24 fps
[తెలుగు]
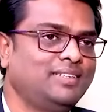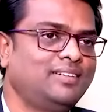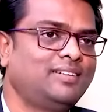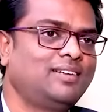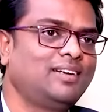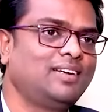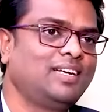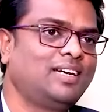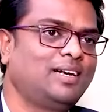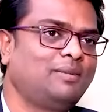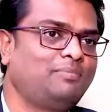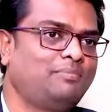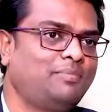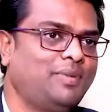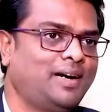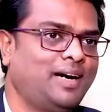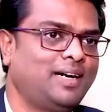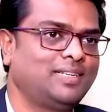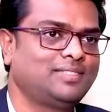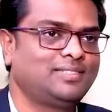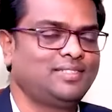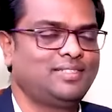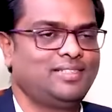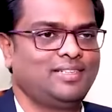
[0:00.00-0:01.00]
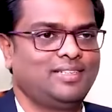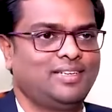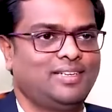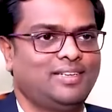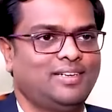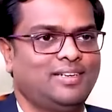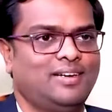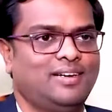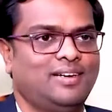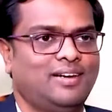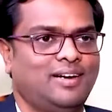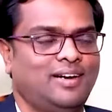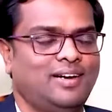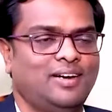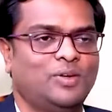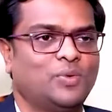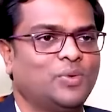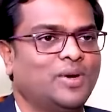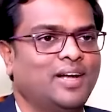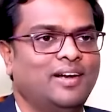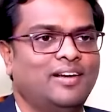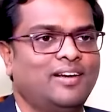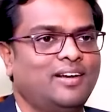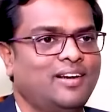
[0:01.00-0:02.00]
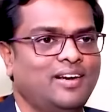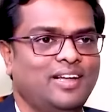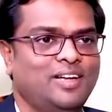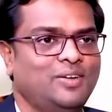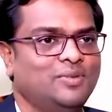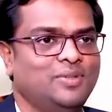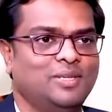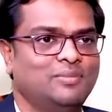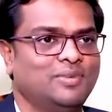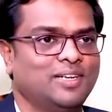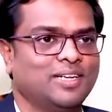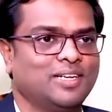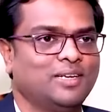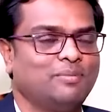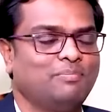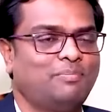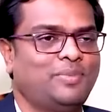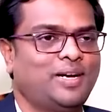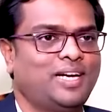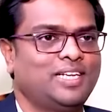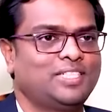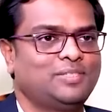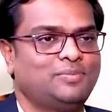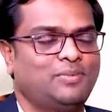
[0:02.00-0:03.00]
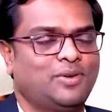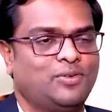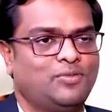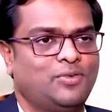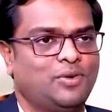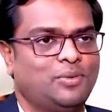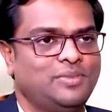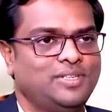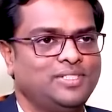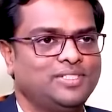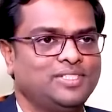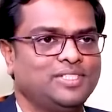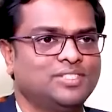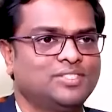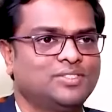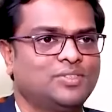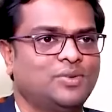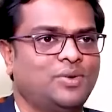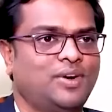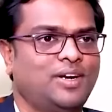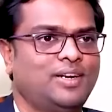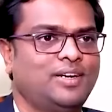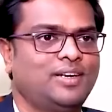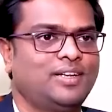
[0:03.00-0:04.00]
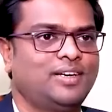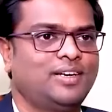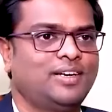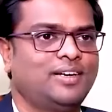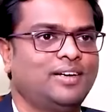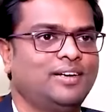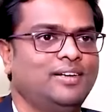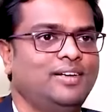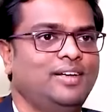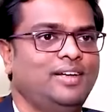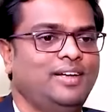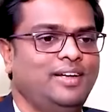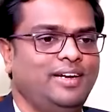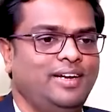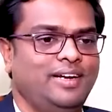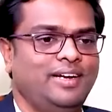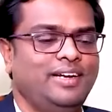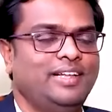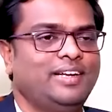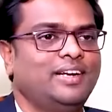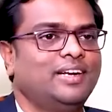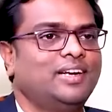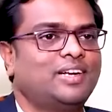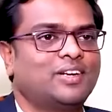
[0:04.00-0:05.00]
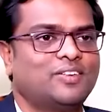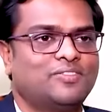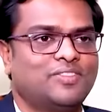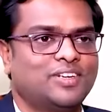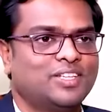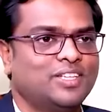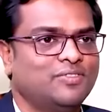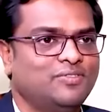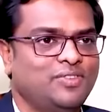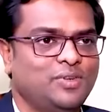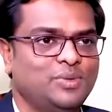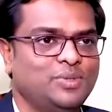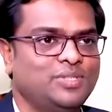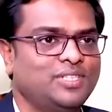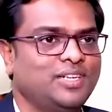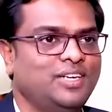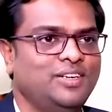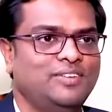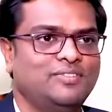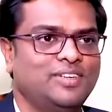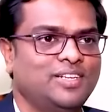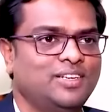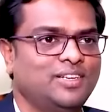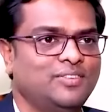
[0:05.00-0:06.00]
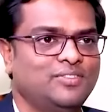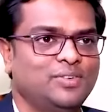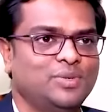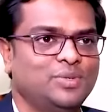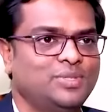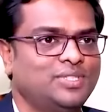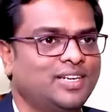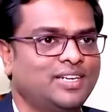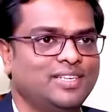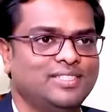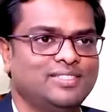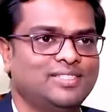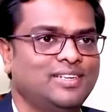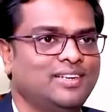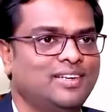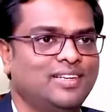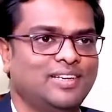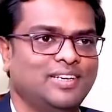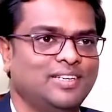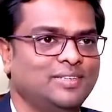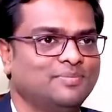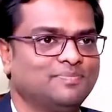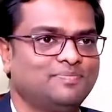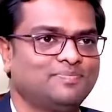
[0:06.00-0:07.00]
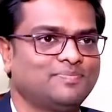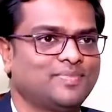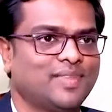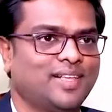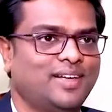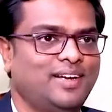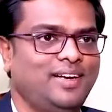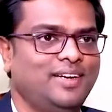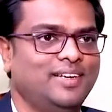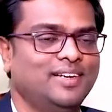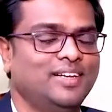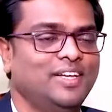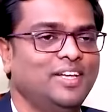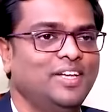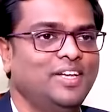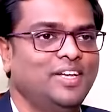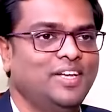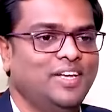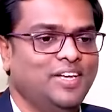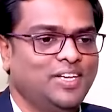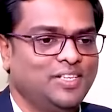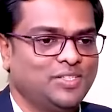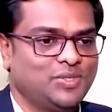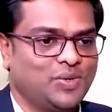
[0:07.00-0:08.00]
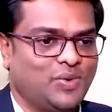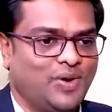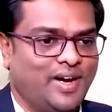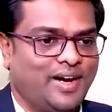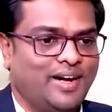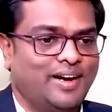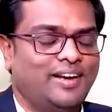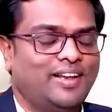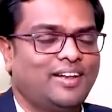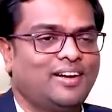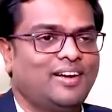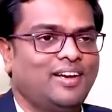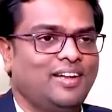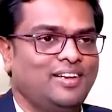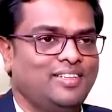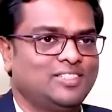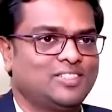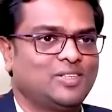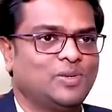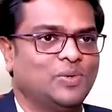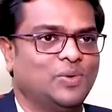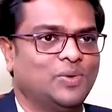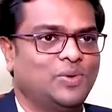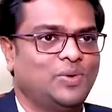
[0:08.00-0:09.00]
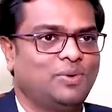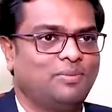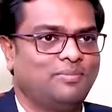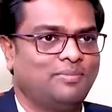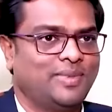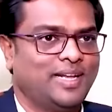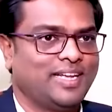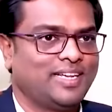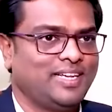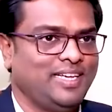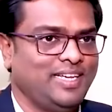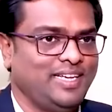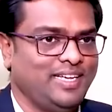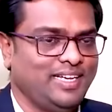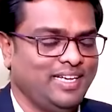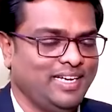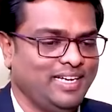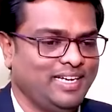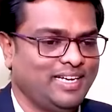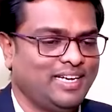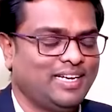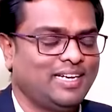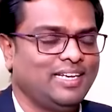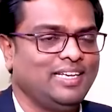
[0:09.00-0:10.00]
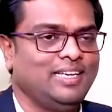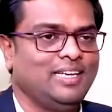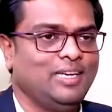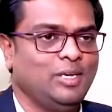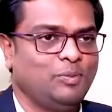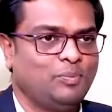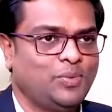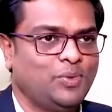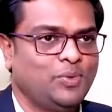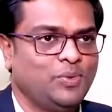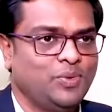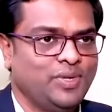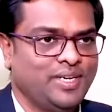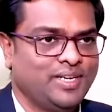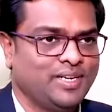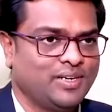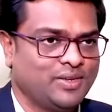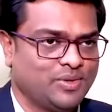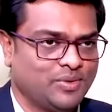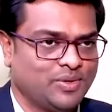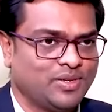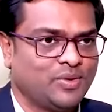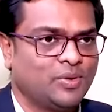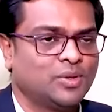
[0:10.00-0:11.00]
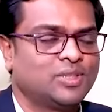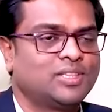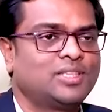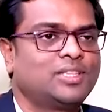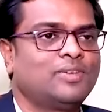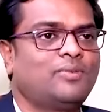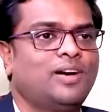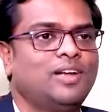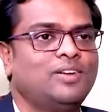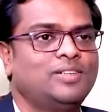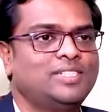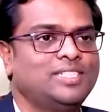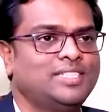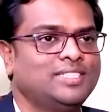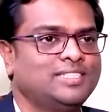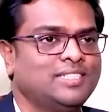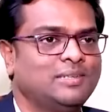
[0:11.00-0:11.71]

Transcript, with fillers: జనరల్ గా పాస్ట్ అంటే ఒక అండర్లైన్ ఉంది మనకి పాస్ట్ పర్ఫార్మెన్స్ ఇస్ నాట్ ఇండికేటర్ ఫర్ ద ఫ్యూచర్ ఫ్యూచర్ రిజల్ట్ అని రైట్ సో ఆ అండర్ లైన్స్లో మనకి ఇంకా ఇప్పుడు ఇంకా కొత్త వాళ్ళు